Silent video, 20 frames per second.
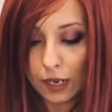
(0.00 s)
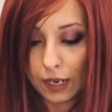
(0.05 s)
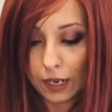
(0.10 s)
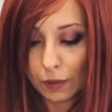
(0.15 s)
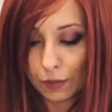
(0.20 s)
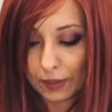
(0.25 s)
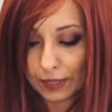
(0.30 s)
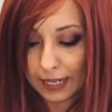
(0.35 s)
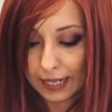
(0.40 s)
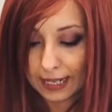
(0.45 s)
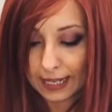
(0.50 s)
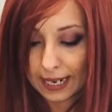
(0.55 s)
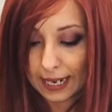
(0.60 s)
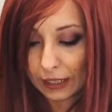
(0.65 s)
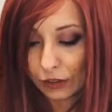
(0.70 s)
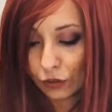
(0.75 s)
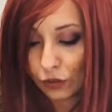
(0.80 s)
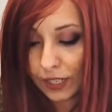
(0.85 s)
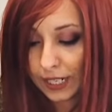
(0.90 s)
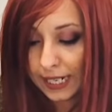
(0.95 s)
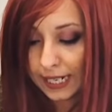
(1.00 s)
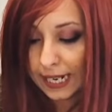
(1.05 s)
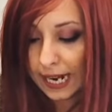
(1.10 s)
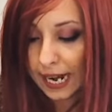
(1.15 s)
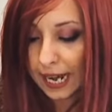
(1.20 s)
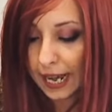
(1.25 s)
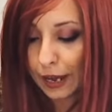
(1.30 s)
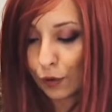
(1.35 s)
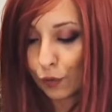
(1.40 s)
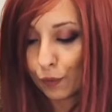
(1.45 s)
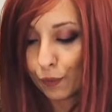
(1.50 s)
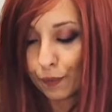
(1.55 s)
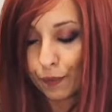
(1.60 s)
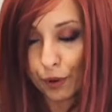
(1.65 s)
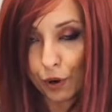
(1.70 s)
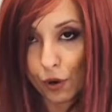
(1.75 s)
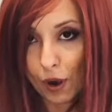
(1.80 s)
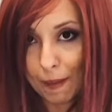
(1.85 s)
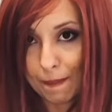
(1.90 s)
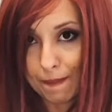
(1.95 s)
anche questa scatolina è un
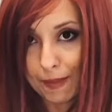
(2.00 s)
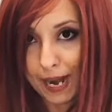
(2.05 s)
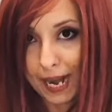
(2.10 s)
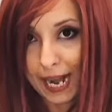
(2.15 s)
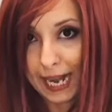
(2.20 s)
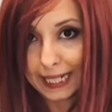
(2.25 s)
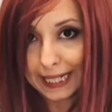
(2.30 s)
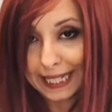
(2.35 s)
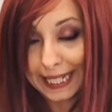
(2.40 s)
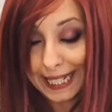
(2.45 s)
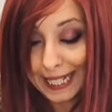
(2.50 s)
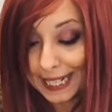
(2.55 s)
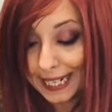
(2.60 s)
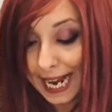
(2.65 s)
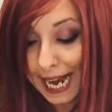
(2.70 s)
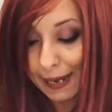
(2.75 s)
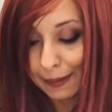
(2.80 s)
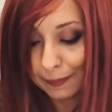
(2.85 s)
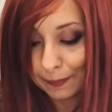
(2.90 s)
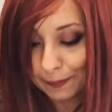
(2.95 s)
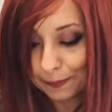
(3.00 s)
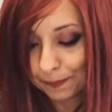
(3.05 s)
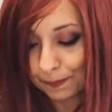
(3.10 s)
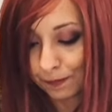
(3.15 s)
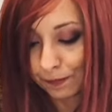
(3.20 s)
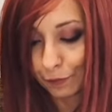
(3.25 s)
po' ammaccatina, ho